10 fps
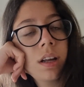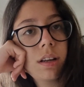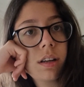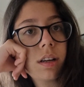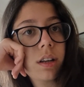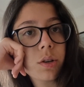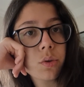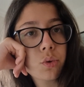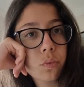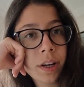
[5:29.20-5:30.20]
E,
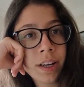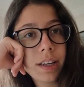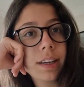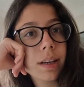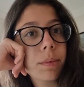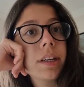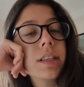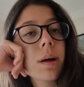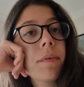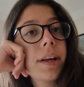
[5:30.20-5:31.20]
Juvenil diye bir
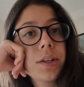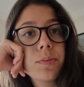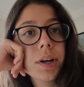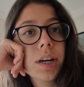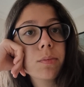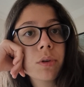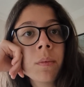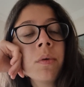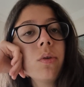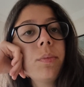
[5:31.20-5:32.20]
kitap ve hiçbir yerde
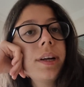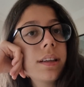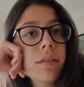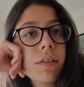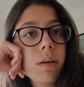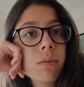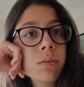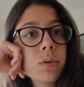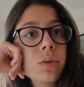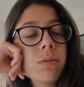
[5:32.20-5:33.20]
bulamıyordum. İlk defa
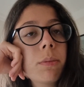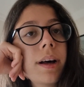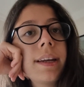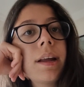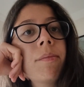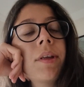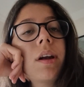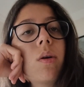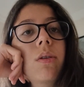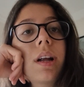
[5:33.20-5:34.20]
bulmuştum ama annemler
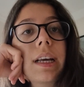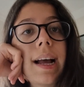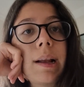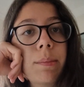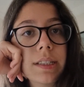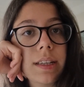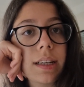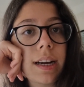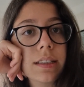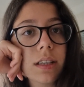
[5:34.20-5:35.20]
oradan gelmez
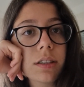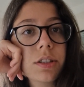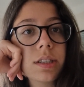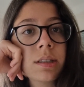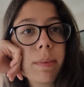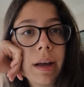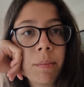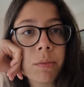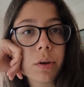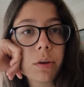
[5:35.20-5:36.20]
dediler. Satıcısını
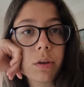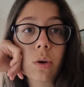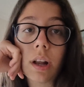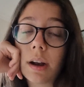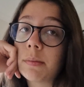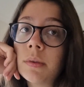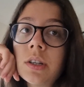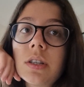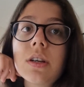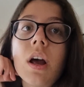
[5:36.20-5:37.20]

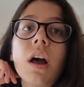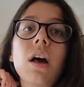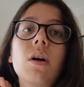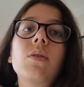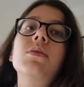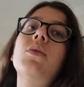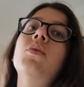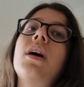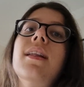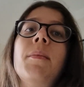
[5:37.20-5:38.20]
beğenmiyorlarmış. O yüzden
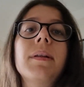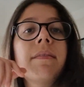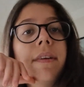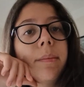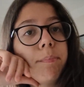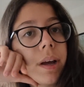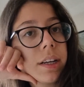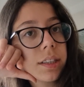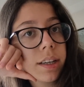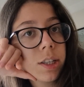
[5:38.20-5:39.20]
onu alamadım ve
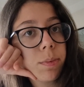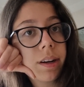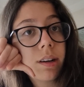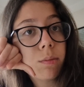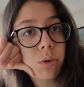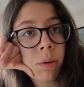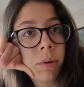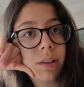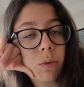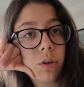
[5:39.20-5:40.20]
başka hiçbir yerde
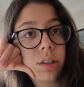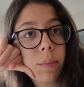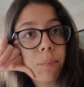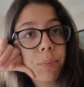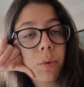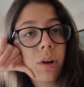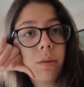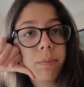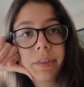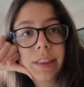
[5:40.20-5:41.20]
bulamadım. O kitap böyle
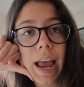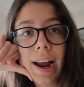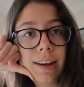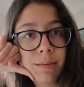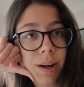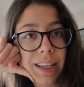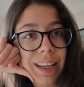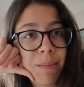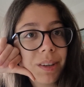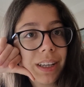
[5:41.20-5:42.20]
değerli
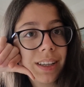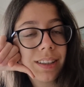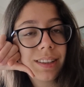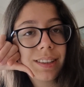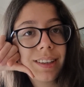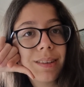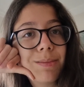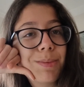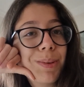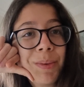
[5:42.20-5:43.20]
maden midir nedir
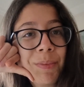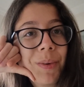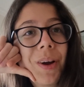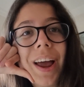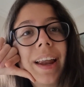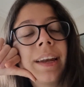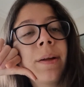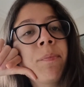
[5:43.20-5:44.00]
e, bulunmuyor yani.